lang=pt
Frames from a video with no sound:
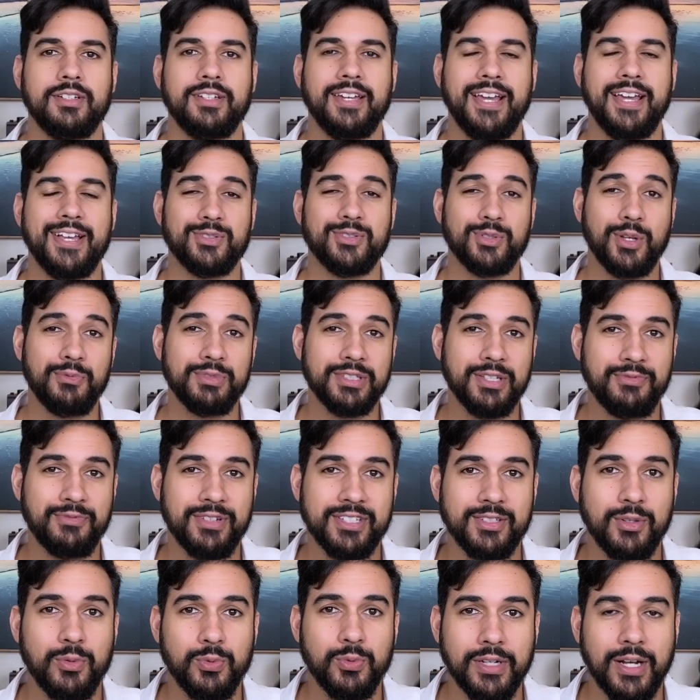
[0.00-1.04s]
É só você
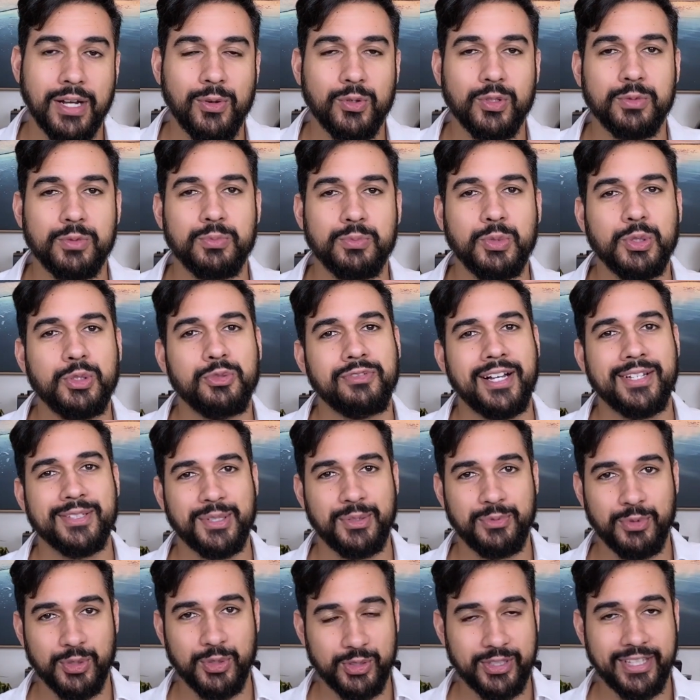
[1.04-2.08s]
fazer um cálculo muito fácil
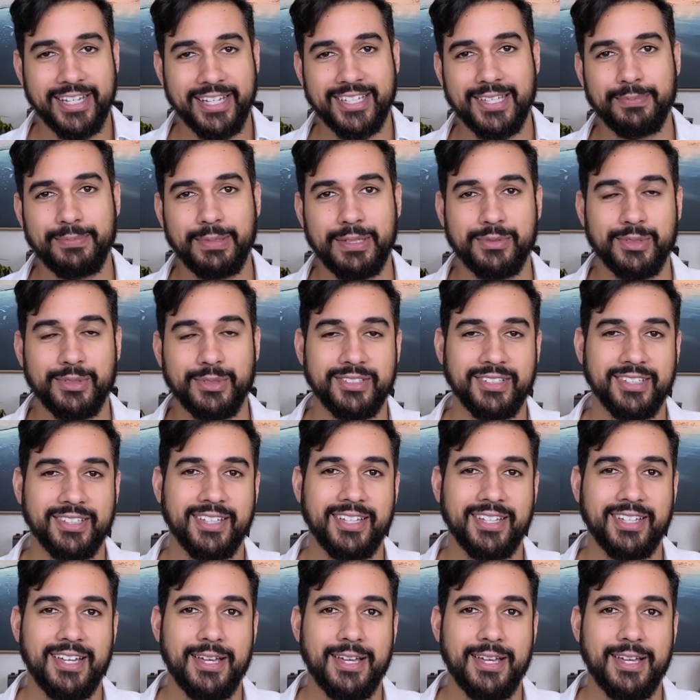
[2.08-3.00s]
que eu vou ensinar aqui para você.